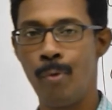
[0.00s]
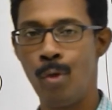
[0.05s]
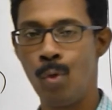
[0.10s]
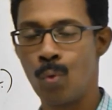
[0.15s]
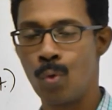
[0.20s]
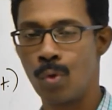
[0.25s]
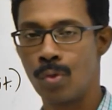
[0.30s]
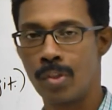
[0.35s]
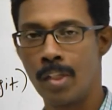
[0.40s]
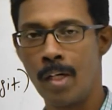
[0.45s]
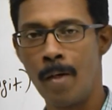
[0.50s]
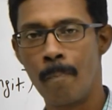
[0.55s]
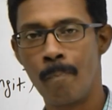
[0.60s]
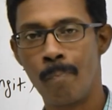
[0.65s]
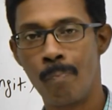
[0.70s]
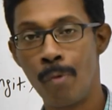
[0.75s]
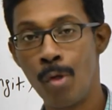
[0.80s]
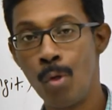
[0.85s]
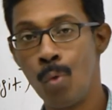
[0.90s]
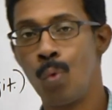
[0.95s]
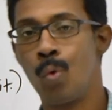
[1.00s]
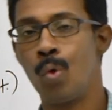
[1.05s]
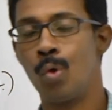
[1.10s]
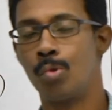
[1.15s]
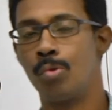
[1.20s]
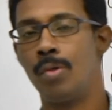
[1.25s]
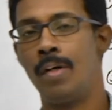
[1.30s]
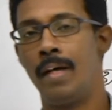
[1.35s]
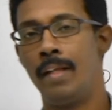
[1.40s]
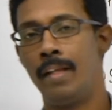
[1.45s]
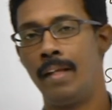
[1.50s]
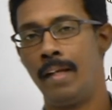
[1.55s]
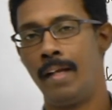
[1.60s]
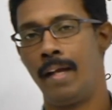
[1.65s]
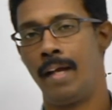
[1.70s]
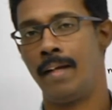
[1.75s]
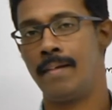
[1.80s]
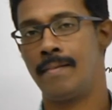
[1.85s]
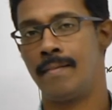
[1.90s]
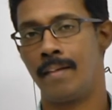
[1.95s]
மியூகோசா மியூகோசா
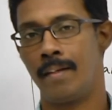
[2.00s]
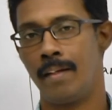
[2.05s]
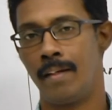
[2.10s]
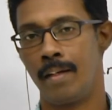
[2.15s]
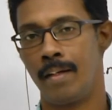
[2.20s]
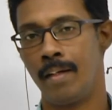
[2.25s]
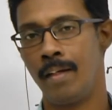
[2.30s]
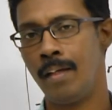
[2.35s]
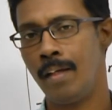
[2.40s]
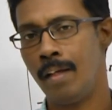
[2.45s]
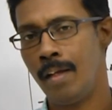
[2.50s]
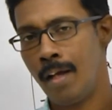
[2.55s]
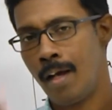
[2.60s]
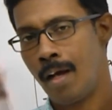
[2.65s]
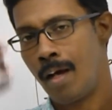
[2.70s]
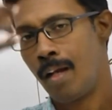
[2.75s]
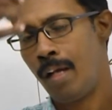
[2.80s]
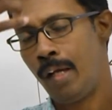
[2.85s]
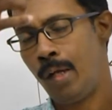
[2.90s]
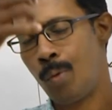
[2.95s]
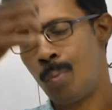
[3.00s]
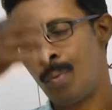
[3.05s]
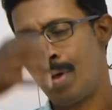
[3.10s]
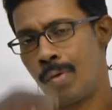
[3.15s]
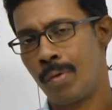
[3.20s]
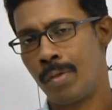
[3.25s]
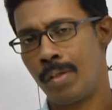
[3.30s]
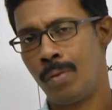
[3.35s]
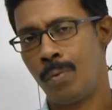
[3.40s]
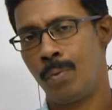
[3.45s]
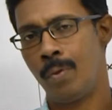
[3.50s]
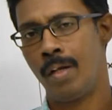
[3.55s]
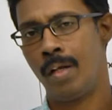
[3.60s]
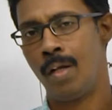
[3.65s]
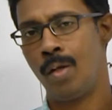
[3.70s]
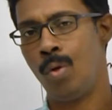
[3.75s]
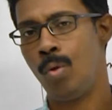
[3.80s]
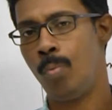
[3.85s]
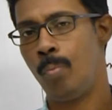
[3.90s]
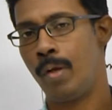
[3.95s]
அதுலேயே ஆன்சர் இருக்குது லியூமன் வந்து
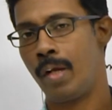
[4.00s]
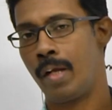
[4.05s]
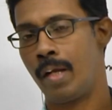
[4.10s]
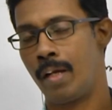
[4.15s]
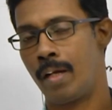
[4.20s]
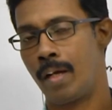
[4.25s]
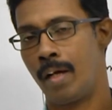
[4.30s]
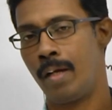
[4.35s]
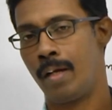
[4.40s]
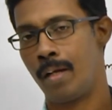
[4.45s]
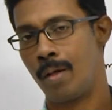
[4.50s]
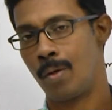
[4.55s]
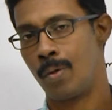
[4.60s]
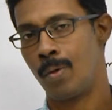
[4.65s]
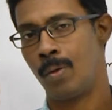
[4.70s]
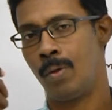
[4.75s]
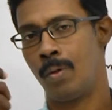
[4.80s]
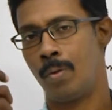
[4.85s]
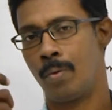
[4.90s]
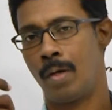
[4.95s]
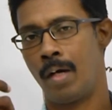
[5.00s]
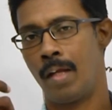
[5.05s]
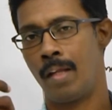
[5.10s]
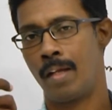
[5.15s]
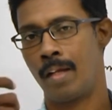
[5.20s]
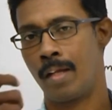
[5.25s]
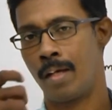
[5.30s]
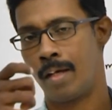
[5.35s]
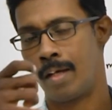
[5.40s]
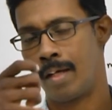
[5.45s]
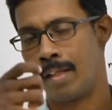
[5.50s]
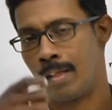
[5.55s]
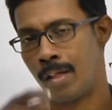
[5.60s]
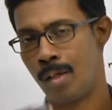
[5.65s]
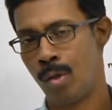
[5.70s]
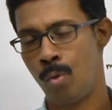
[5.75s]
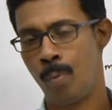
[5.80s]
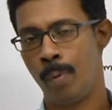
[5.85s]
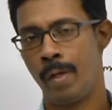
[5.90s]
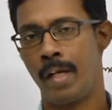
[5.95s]
உள்ளே லூப்ரிகேட் ஆகிட்டு இருக்கும் அதில் அந்த
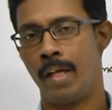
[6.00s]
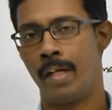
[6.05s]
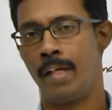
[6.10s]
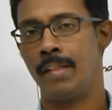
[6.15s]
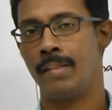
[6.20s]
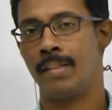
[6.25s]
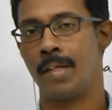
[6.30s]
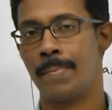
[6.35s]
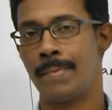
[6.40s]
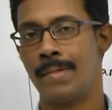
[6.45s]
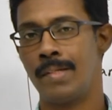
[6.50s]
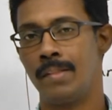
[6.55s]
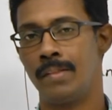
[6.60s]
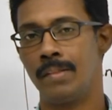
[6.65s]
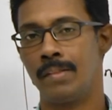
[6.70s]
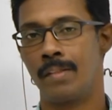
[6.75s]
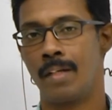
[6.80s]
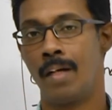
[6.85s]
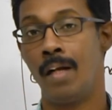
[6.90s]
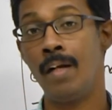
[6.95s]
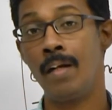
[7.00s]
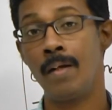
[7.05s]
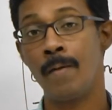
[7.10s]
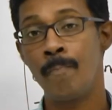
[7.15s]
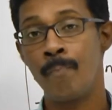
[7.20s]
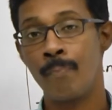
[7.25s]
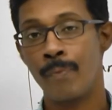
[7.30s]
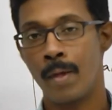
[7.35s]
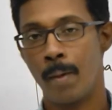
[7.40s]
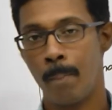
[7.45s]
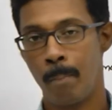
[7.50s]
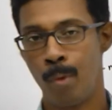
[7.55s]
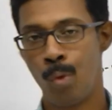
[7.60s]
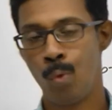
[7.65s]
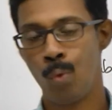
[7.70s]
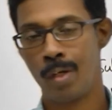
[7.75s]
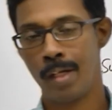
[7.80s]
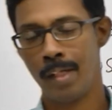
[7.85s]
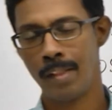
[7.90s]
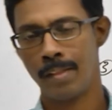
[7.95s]
லூப்ரிகேட்டிங் சப்ஸ்டன்சஸ் கால்
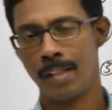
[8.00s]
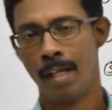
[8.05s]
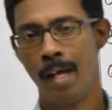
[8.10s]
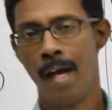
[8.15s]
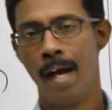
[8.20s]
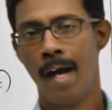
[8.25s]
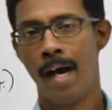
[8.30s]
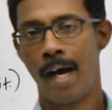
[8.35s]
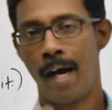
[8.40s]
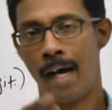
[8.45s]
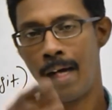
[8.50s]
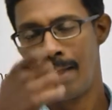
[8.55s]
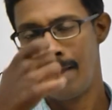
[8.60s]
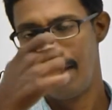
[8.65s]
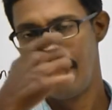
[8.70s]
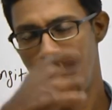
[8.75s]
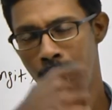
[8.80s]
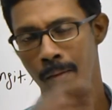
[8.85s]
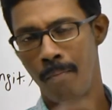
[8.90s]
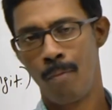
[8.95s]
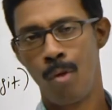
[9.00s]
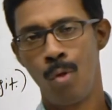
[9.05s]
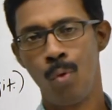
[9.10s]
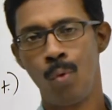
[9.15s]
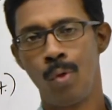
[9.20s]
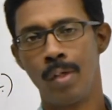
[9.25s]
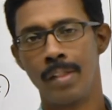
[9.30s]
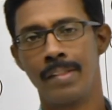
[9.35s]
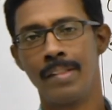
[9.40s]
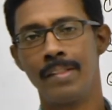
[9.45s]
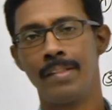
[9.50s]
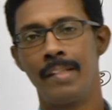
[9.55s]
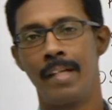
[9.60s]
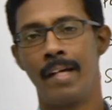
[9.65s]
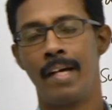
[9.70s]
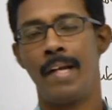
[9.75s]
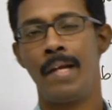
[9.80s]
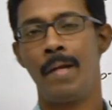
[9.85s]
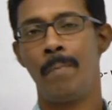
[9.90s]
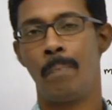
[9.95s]
மியூக்கஸ் அந்த மியூகஸை
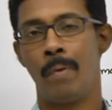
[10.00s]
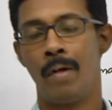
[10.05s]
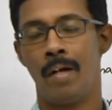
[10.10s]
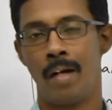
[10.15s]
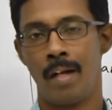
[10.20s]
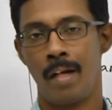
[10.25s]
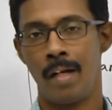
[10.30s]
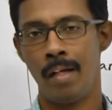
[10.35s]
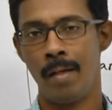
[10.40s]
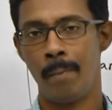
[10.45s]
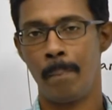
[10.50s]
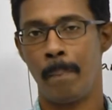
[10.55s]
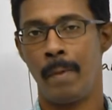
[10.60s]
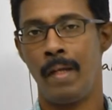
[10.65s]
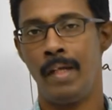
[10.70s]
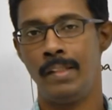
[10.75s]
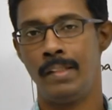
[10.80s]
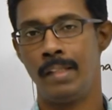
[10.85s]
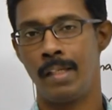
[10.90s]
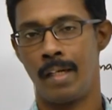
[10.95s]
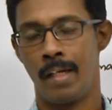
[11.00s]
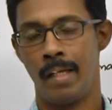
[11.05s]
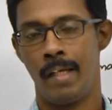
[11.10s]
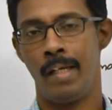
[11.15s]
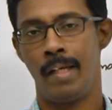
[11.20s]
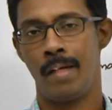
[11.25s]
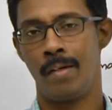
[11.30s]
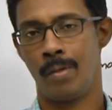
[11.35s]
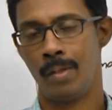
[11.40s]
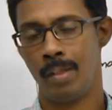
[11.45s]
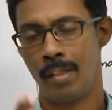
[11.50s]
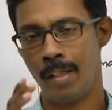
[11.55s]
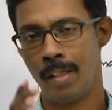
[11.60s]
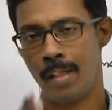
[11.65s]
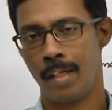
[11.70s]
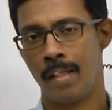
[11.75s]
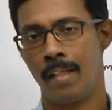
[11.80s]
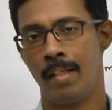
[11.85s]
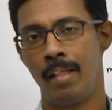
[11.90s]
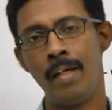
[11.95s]
செக்ரீட் பண்ணுற மேஜர் லேயர் வந்து
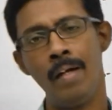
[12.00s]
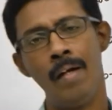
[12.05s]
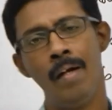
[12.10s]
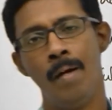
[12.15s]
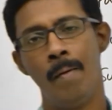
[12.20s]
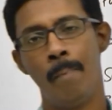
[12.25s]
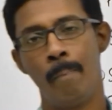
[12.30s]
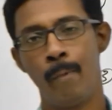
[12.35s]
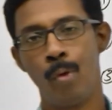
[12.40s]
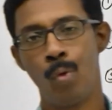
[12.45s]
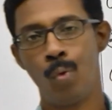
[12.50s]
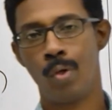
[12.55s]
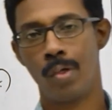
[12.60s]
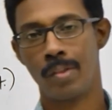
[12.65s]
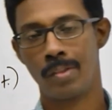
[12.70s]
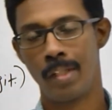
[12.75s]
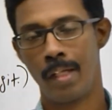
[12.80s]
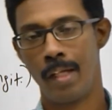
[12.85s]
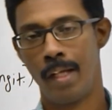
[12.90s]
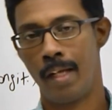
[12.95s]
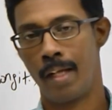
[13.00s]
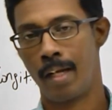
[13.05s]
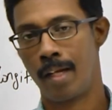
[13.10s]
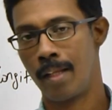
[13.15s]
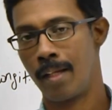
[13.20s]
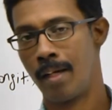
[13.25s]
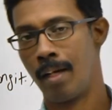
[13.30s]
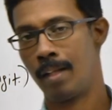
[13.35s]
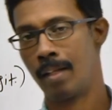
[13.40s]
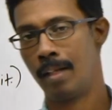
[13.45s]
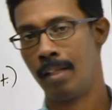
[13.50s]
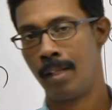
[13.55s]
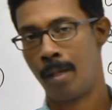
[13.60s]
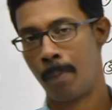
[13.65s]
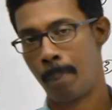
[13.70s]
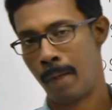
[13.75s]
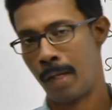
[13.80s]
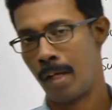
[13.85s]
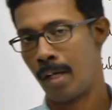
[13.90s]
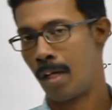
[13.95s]
அந்த மியூகோசா லேயர் அதனால தான்
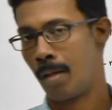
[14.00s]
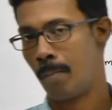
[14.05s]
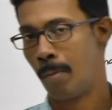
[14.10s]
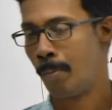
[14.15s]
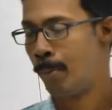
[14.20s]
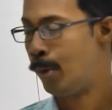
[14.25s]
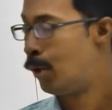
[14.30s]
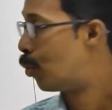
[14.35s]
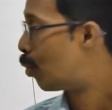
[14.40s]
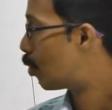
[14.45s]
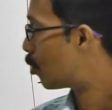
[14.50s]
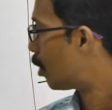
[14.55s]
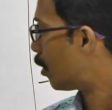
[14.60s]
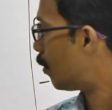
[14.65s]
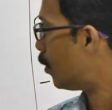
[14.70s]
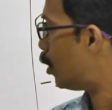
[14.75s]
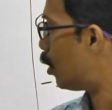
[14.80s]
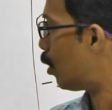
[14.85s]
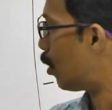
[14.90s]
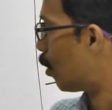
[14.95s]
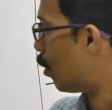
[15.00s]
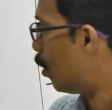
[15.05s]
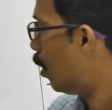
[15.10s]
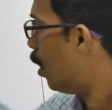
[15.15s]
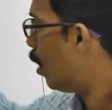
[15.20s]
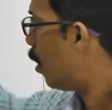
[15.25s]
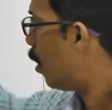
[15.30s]
அதுக்கு பேரே நம்ம மியூகோசான்னு வச்சுருக்கிறோம்